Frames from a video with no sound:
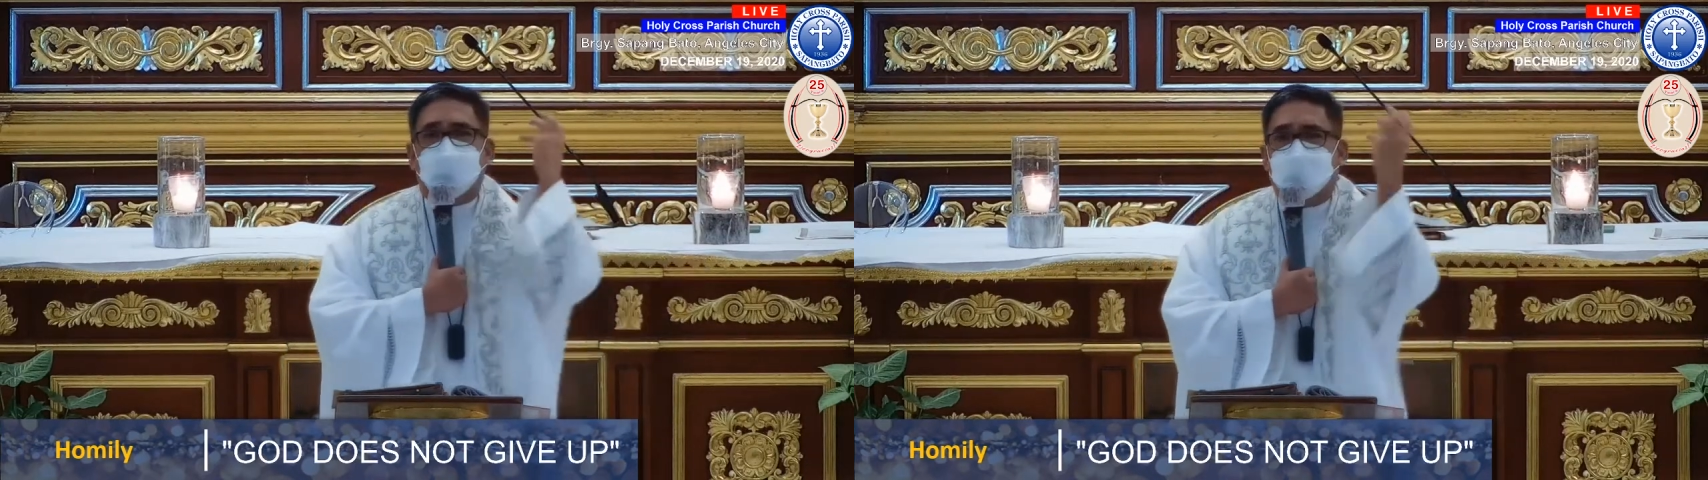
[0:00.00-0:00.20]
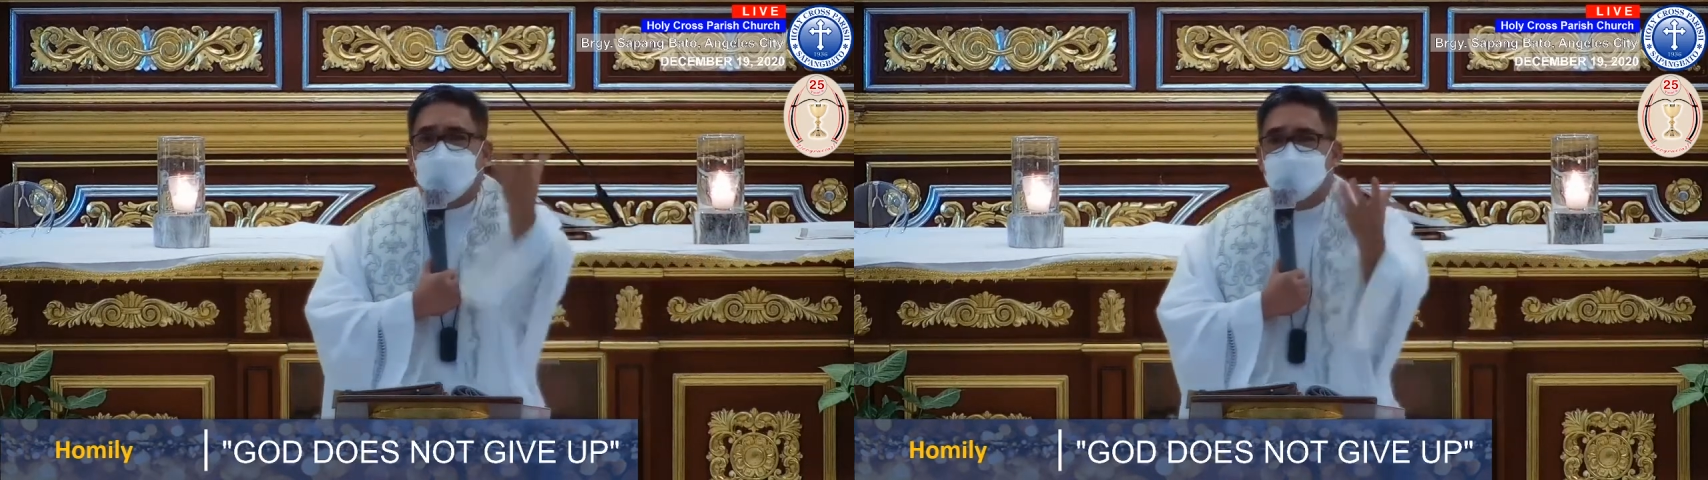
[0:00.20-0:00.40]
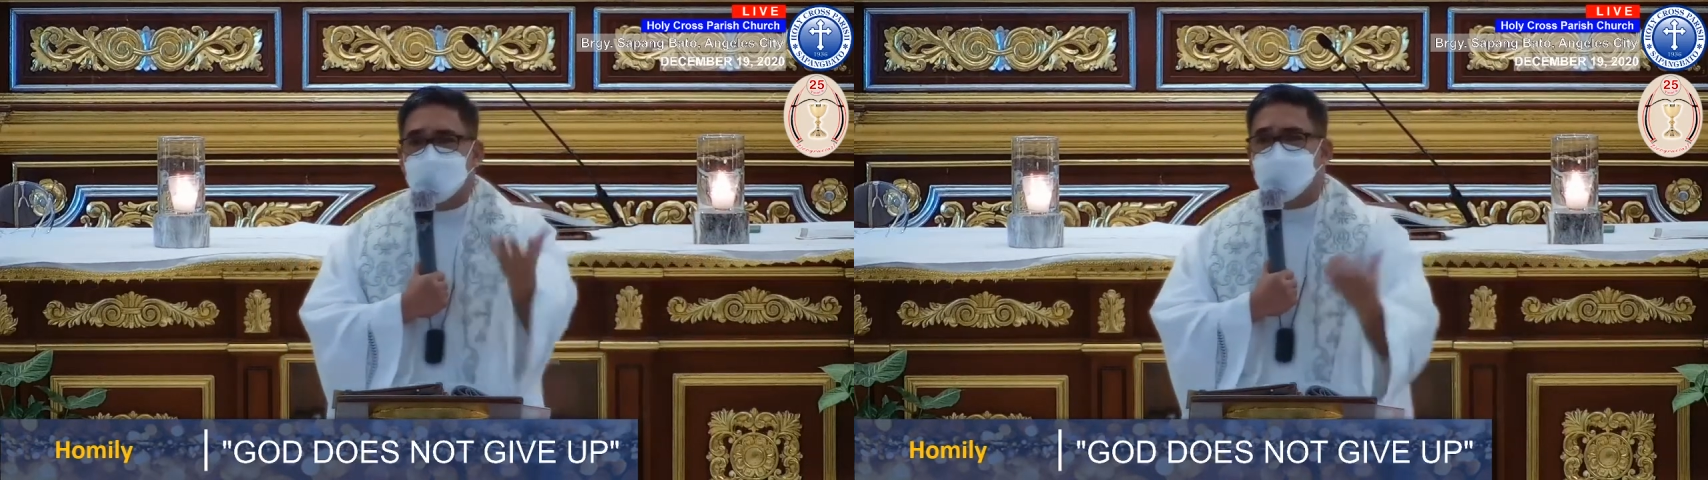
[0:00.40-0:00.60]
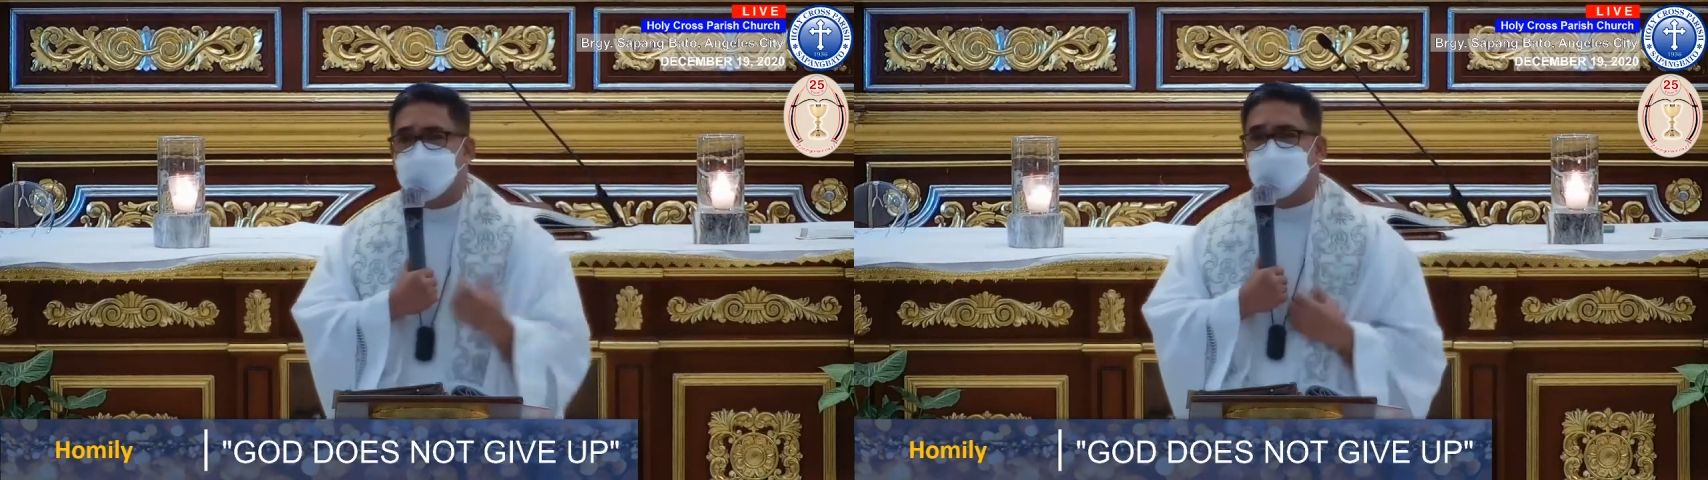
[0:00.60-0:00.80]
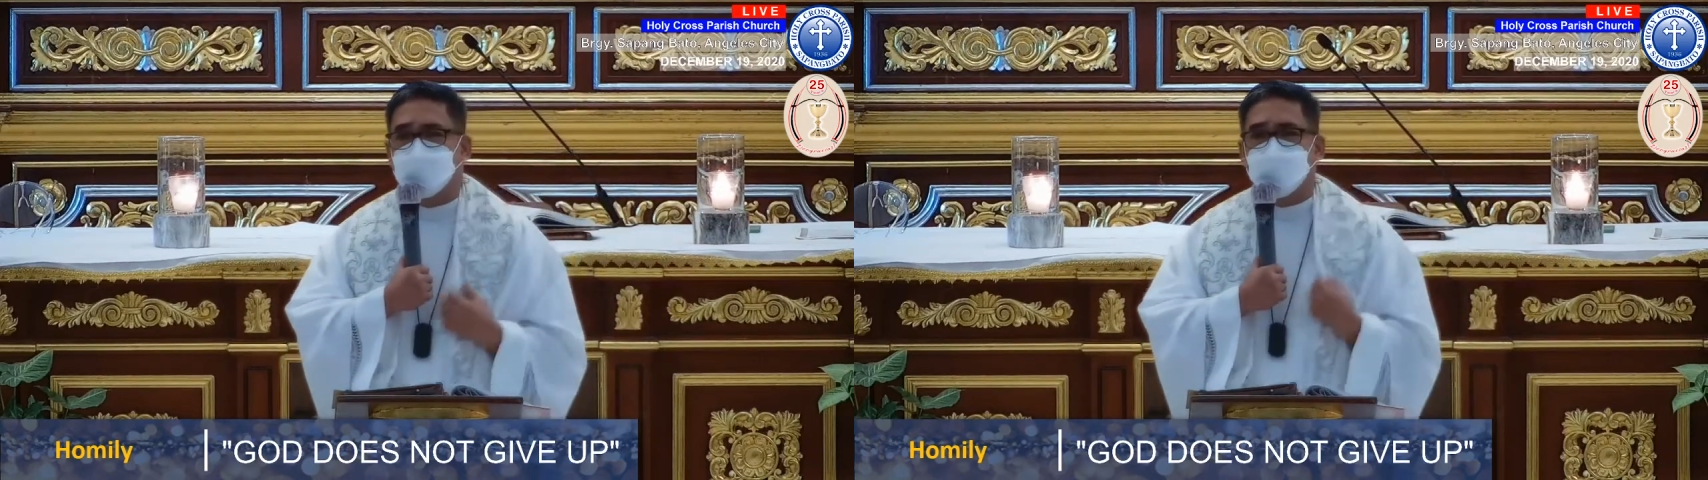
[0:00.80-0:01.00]
umpisa ng
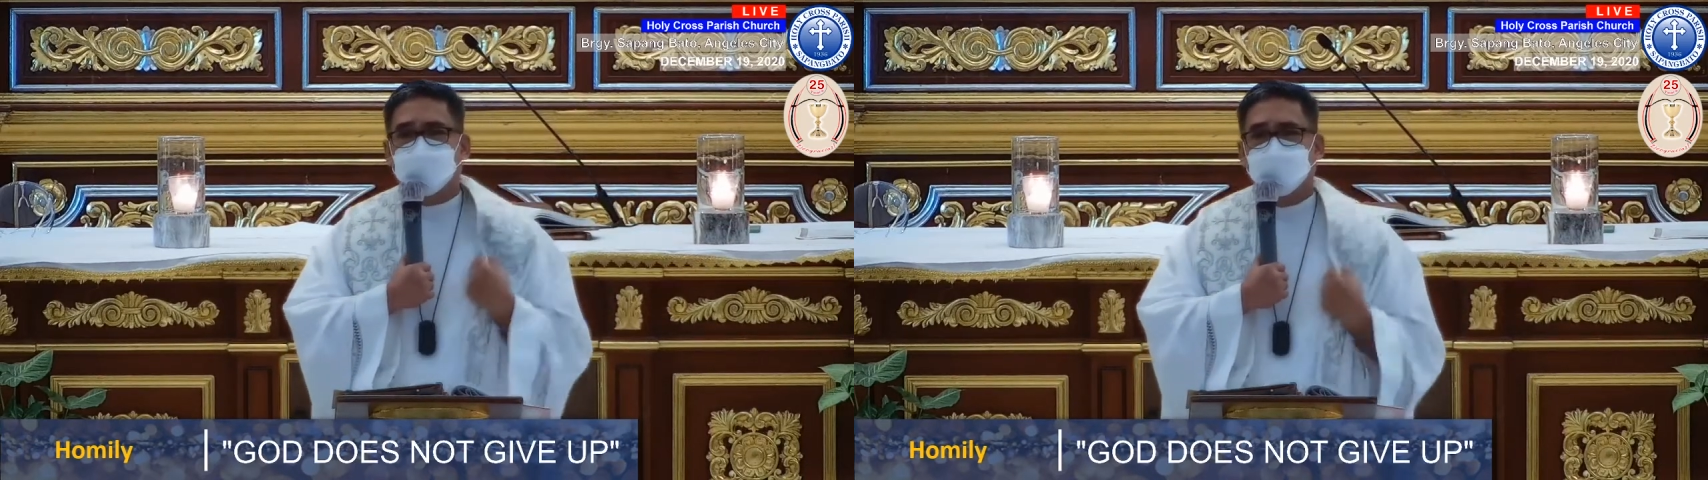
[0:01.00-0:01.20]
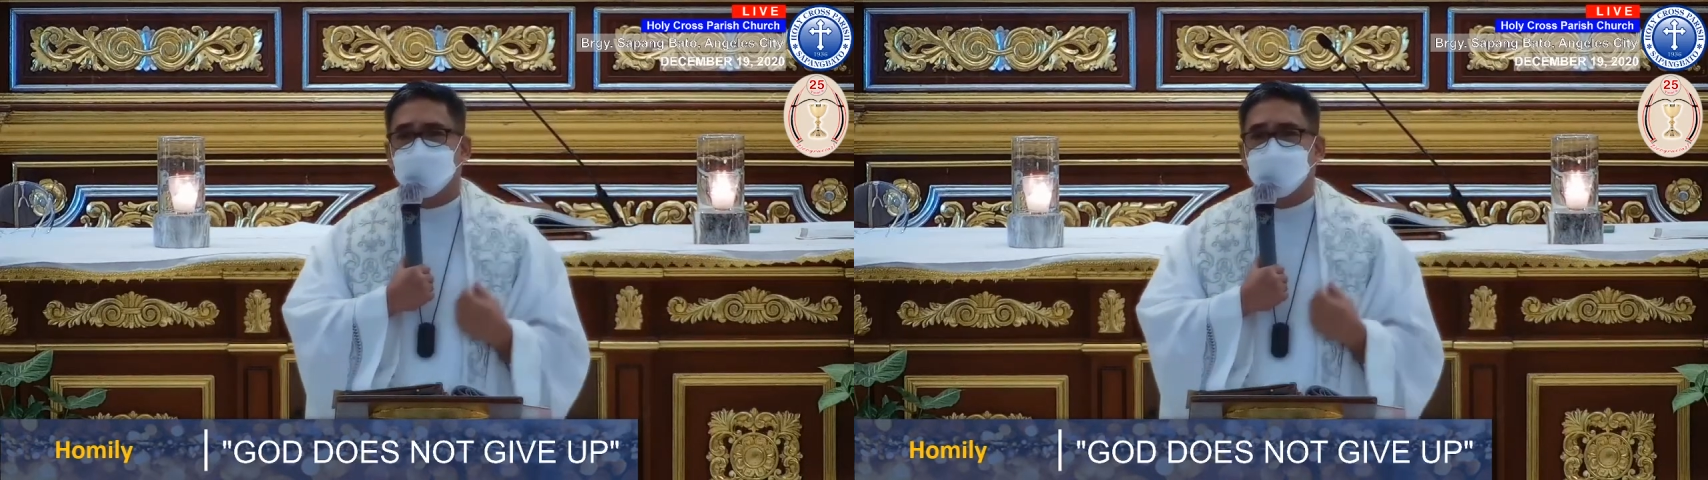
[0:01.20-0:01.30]
biya ko,